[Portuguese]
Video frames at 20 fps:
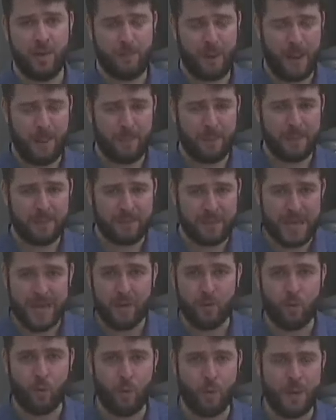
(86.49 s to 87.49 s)
Para
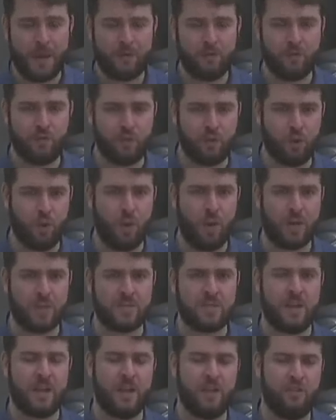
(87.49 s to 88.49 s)
manter o comércio de
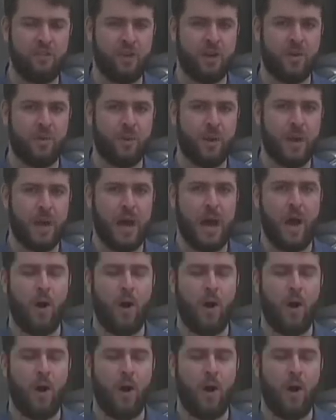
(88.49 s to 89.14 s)
drogas na região,